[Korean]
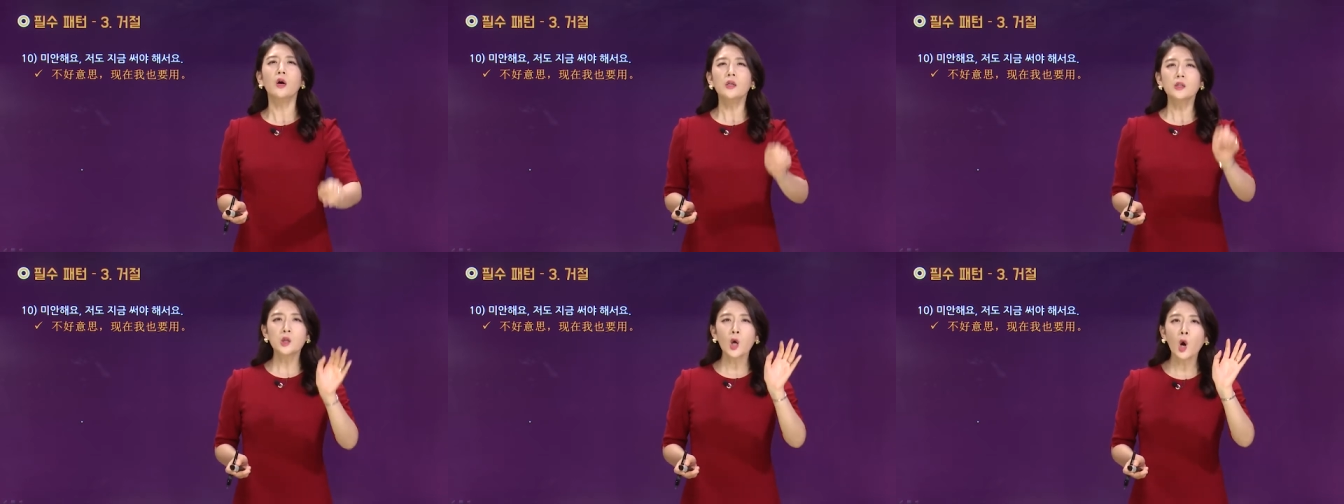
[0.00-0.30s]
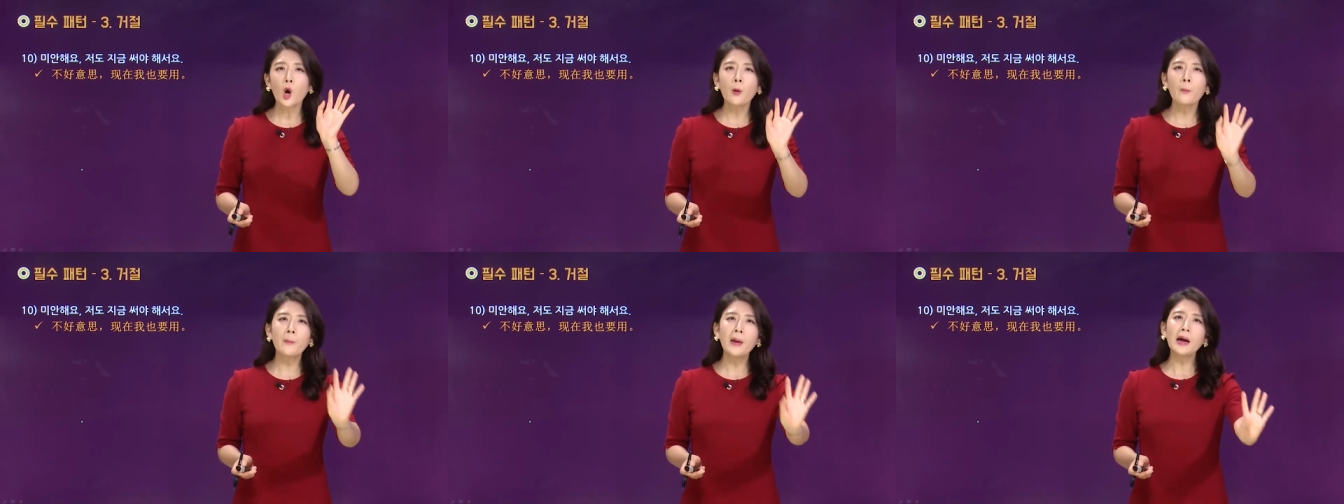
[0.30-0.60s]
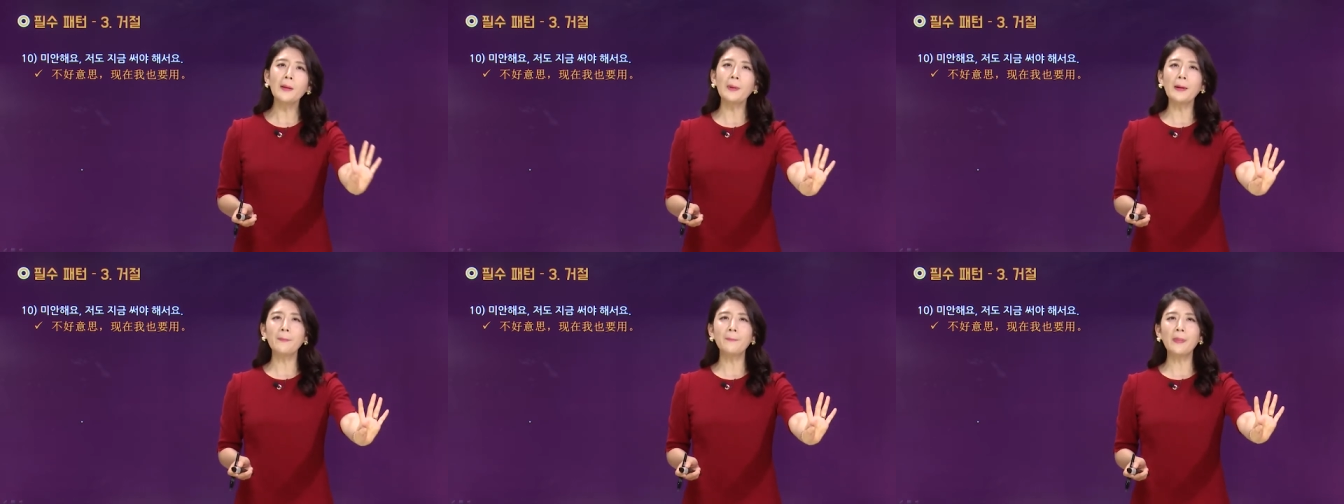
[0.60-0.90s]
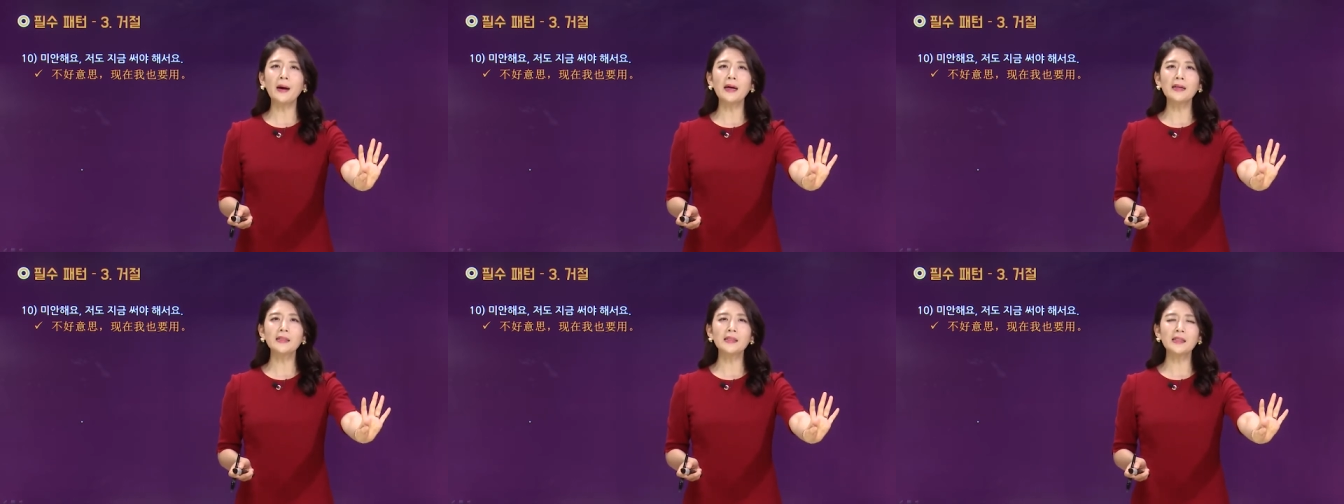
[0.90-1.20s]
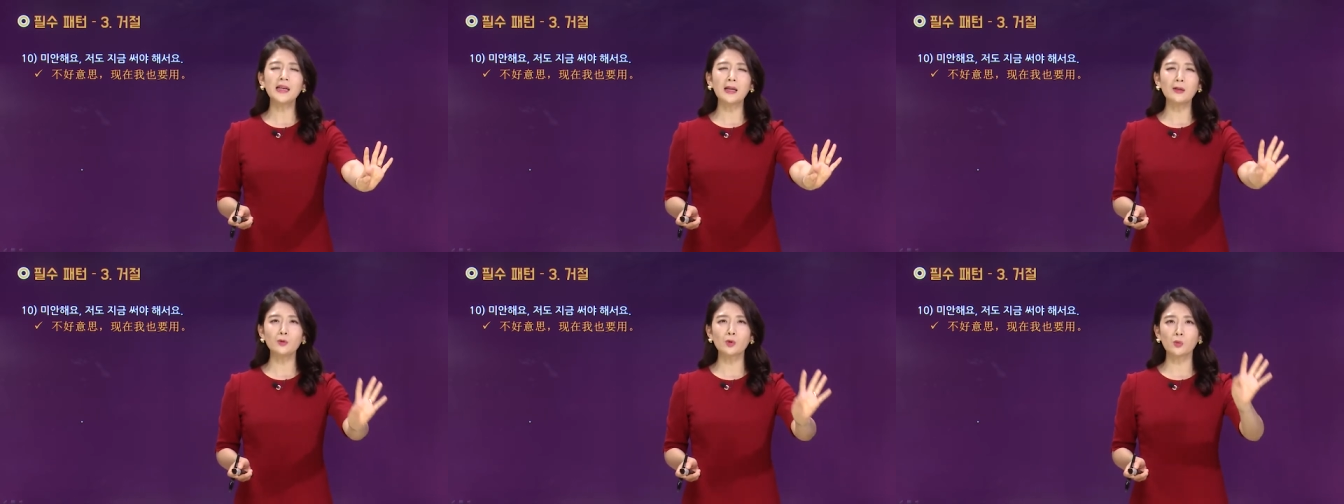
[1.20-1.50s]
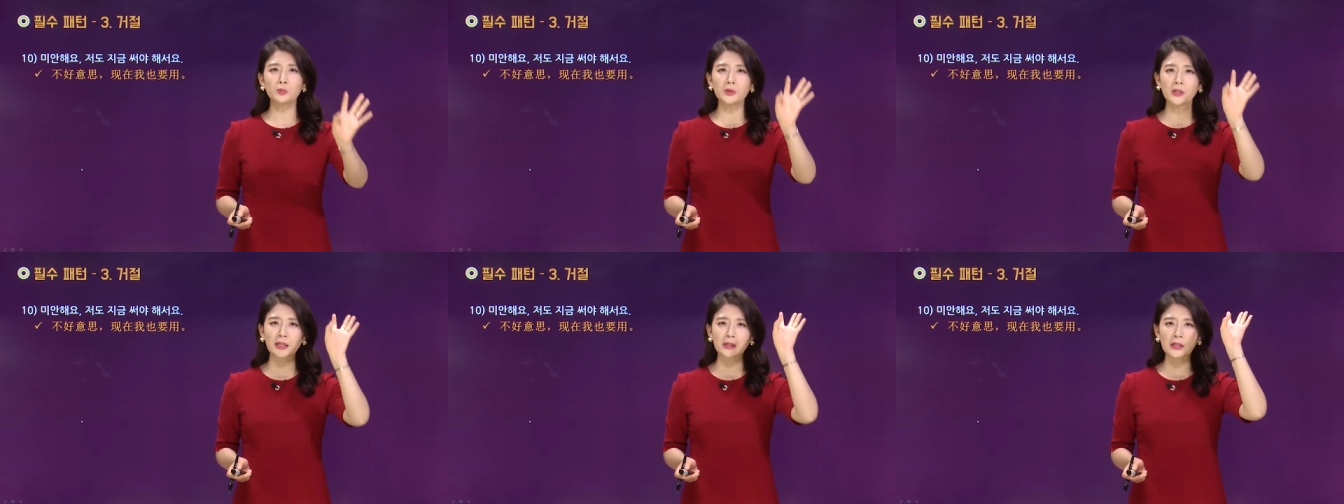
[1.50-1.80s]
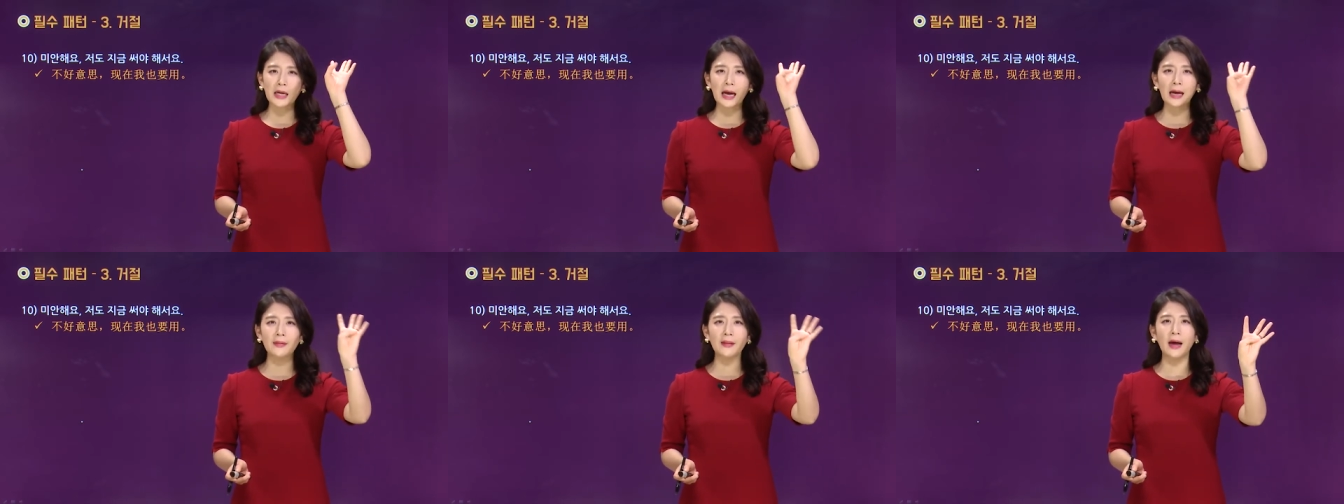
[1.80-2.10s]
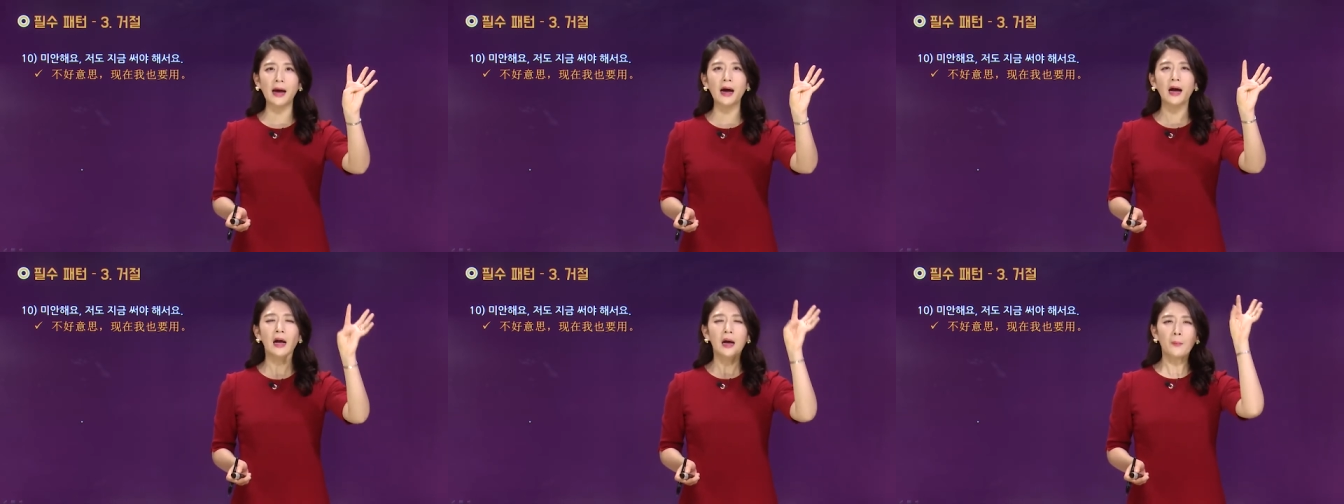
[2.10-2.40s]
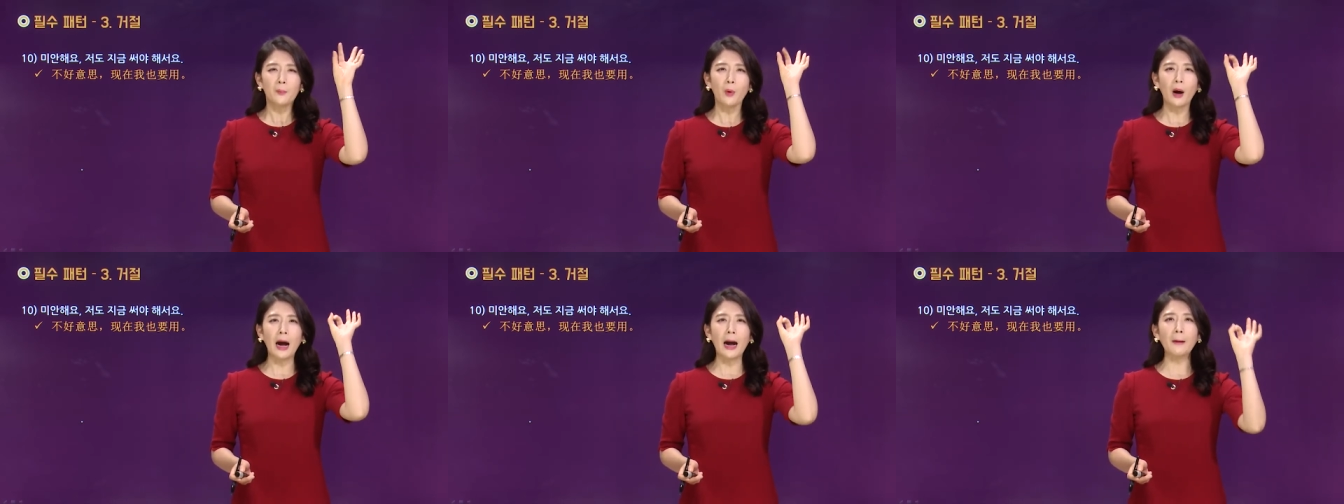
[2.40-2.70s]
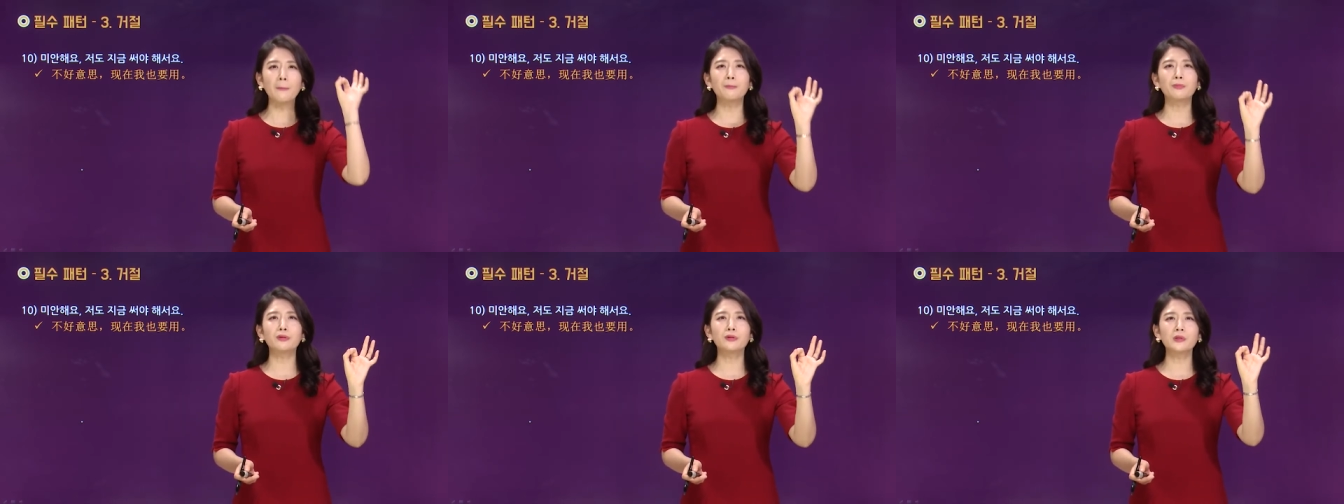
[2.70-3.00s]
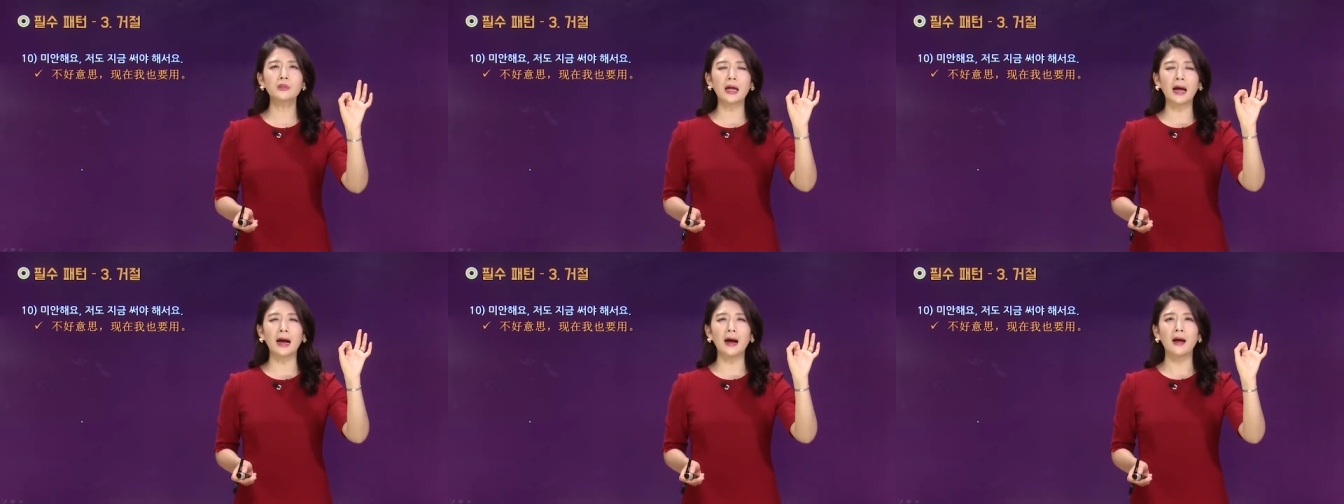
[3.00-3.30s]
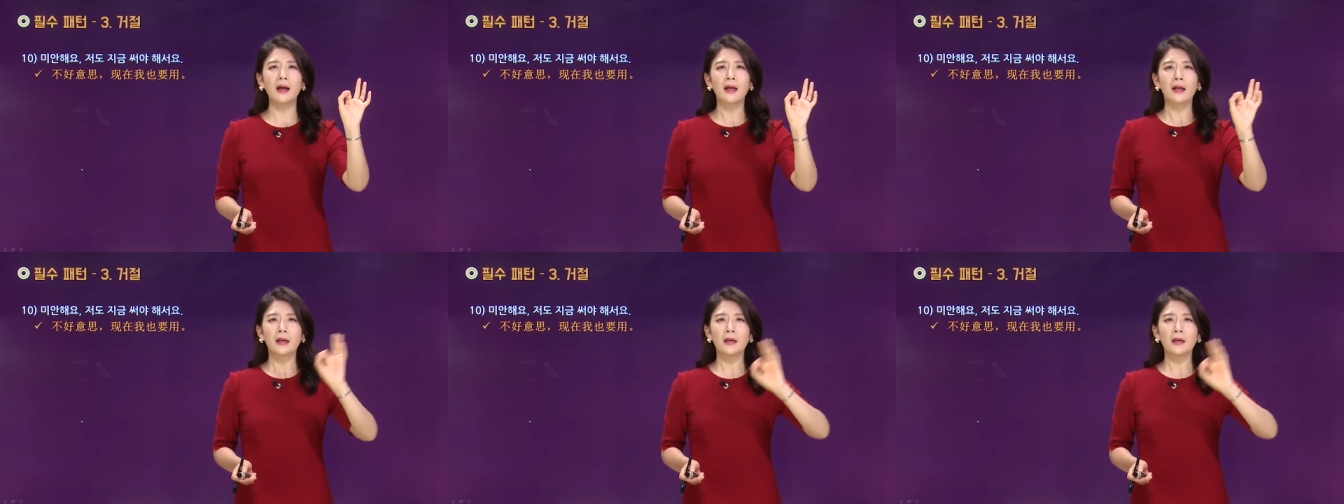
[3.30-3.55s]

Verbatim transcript: 정말 바빠 시간이 조금 도 나지 않아 뭐 아프다